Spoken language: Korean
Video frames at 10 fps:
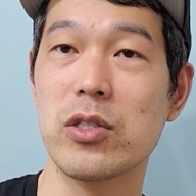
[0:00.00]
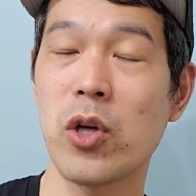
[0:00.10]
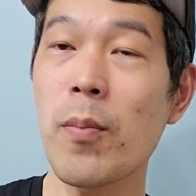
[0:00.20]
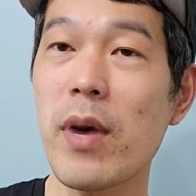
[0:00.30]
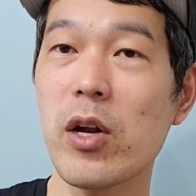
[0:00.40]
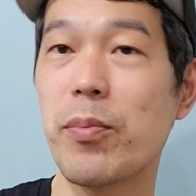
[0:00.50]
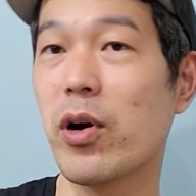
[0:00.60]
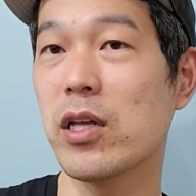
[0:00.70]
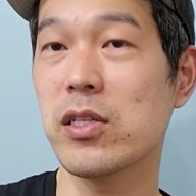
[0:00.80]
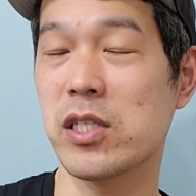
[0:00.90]
천만 원
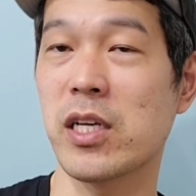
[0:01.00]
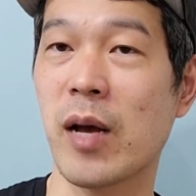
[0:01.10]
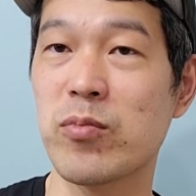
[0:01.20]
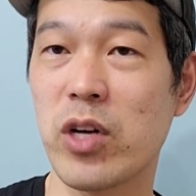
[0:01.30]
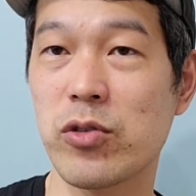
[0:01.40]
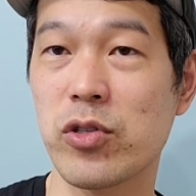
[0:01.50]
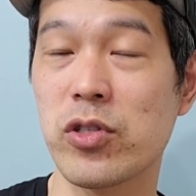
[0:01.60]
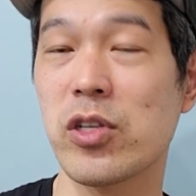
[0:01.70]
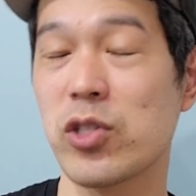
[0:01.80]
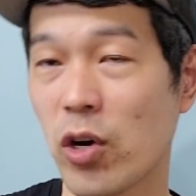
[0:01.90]
버리듯이 감수할 수
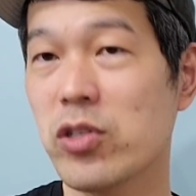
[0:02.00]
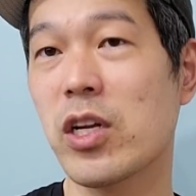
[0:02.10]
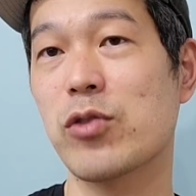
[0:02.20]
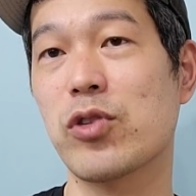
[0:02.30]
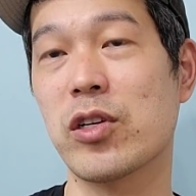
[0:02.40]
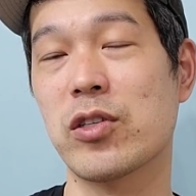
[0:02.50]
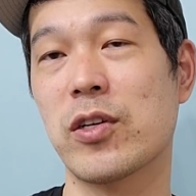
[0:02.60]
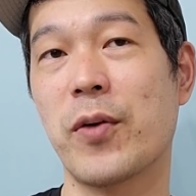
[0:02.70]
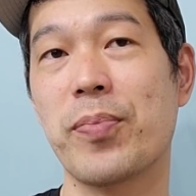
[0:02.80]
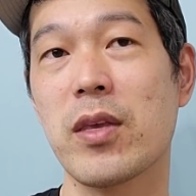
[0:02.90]
있으세요? 저는 할 수
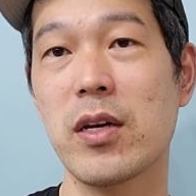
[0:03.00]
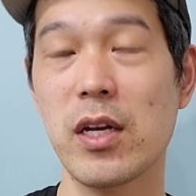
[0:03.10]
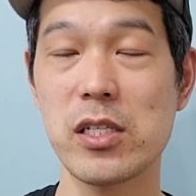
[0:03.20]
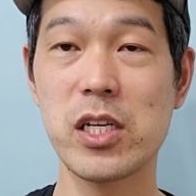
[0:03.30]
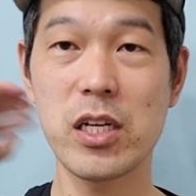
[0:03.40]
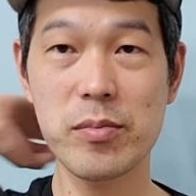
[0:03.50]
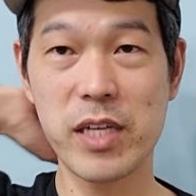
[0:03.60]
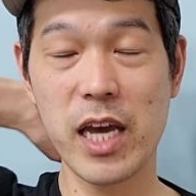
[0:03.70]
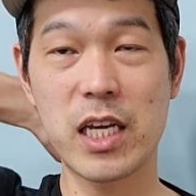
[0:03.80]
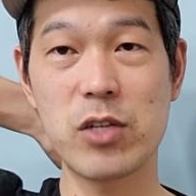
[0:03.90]
있거든요. 지금
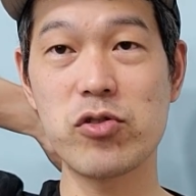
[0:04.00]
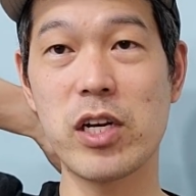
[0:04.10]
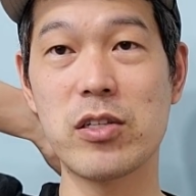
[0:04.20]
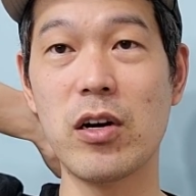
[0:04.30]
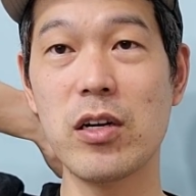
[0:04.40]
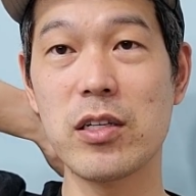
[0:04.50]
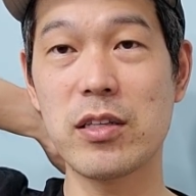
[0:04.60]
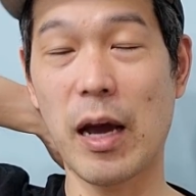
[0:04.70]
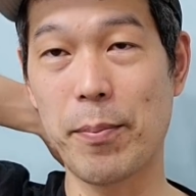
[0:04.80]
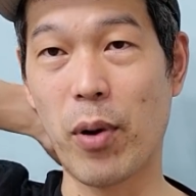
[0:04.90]
제 기준에서
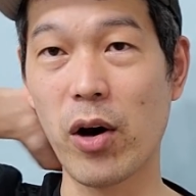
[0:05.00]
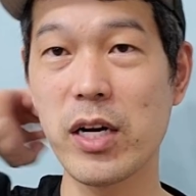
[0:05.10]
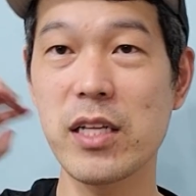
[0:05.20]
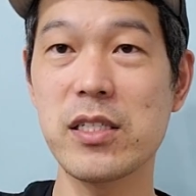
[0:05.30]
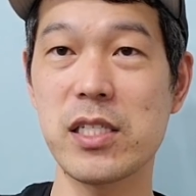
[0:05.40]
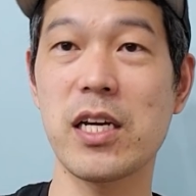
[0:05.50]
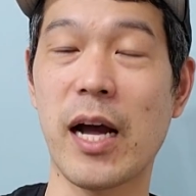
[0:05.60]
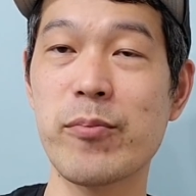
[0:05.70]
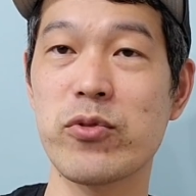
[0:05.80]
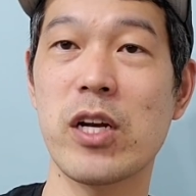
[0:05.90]
딱 버리듯이
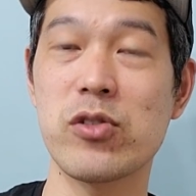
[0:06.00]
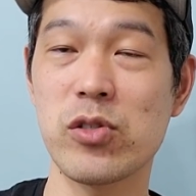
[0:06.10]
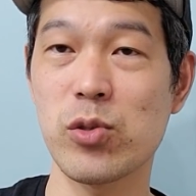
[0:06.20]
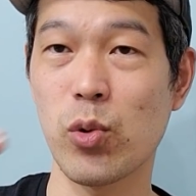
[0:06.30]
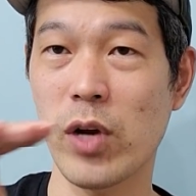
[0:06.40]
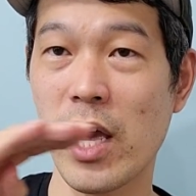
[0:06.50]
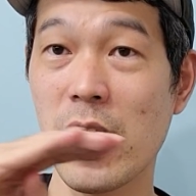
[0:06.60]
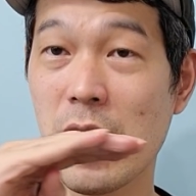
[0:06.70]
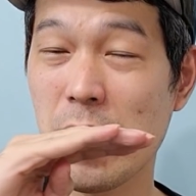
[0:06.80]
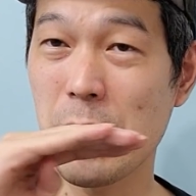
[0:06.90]
감수할 수 있는
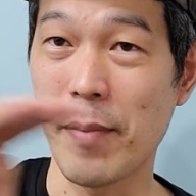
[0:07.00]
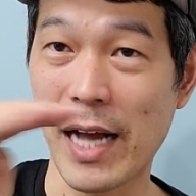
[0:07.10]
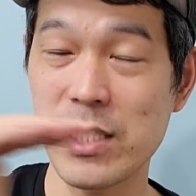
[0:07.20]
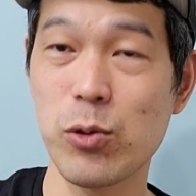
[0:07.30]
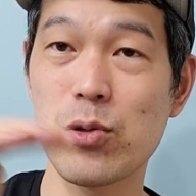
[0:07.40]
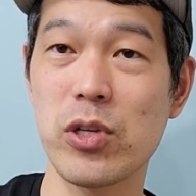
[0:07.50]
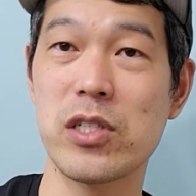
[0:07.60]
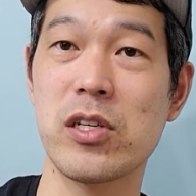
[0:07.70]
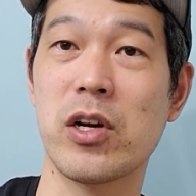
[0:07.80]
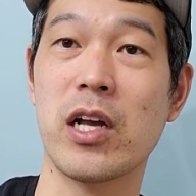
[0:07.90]
돈에 마지노선이
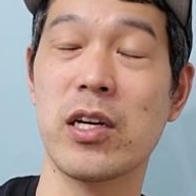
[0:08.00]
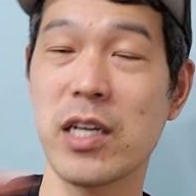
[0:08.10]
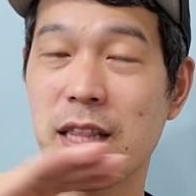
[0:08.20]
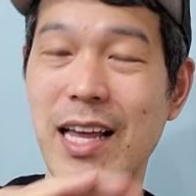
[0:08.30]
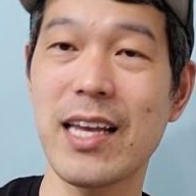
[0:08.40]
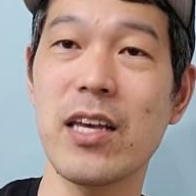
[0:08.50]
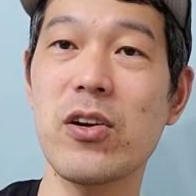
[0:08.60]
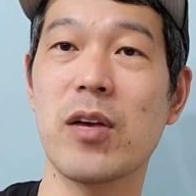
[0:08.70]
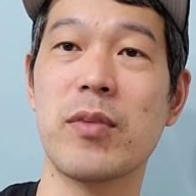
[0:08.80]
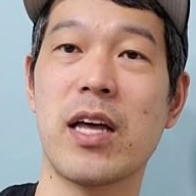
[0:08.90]
있을 거 아니에요. 그게 딱
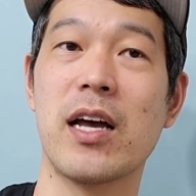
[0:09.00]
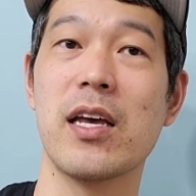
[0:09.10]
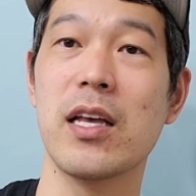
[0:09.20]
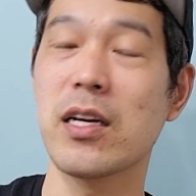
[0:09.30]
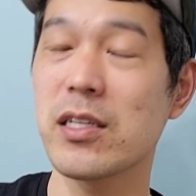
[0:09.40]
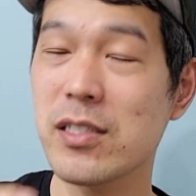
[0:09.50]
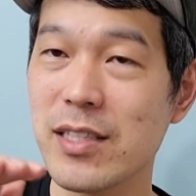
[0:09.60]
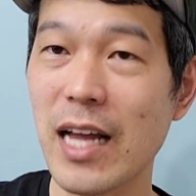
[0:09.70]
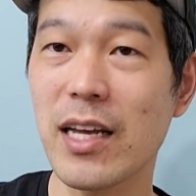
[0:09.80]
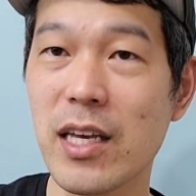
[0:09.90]
1억입니다. 그래서
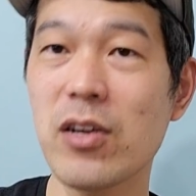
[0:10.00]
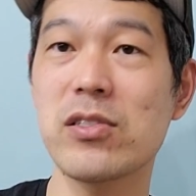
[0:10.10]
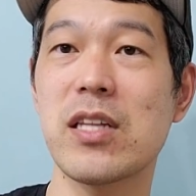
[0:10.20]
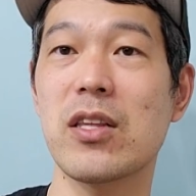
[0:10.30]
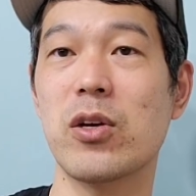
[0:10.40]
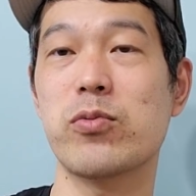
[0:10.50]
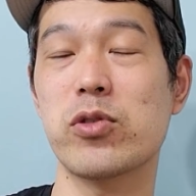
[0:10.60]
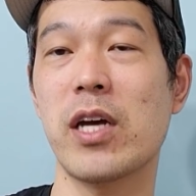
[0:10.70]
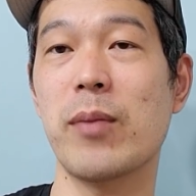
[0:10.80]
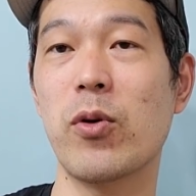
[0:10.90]
딱 1억 스타트업
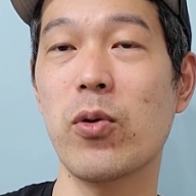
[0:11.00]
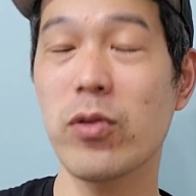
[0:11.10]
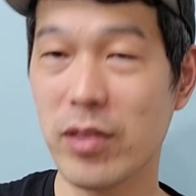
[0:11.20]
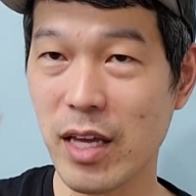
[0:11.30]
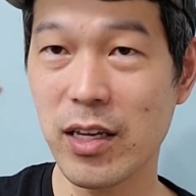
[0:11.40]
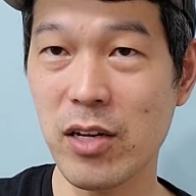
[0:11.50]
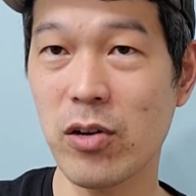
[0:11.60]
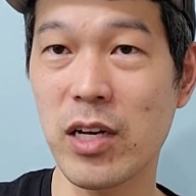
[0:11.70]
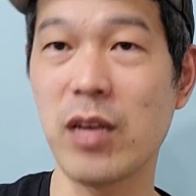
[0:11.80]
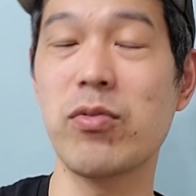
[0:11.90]
투자해보고 딱
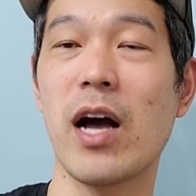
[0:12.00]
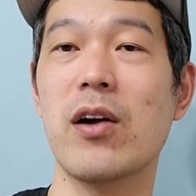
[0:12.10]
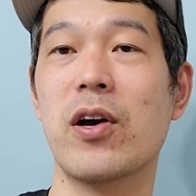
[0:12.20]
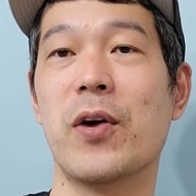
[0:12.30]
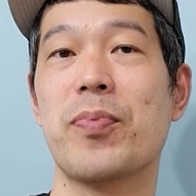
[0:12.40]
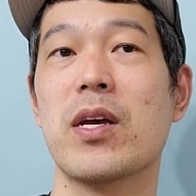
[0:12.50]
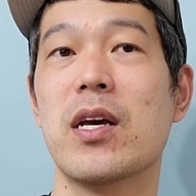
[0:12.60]
1억 기부한 거예요.